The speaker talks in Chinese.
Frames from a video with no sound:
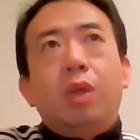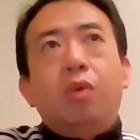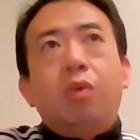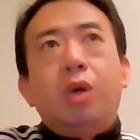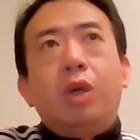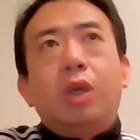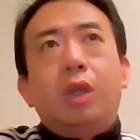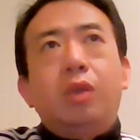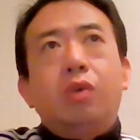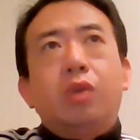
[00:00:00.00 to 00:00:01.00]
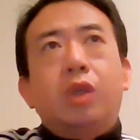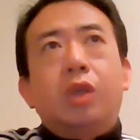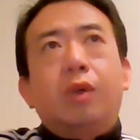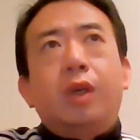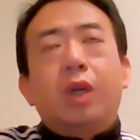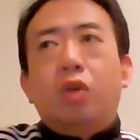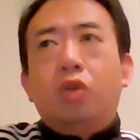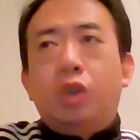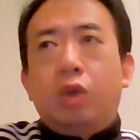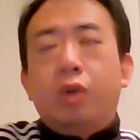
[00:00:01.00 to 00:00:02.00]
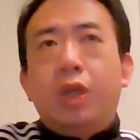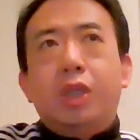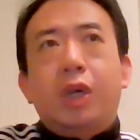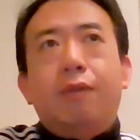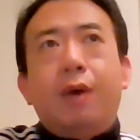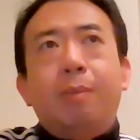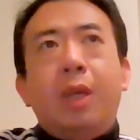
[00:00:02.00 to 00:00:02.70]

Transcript: 纽约可能就是可能小一千，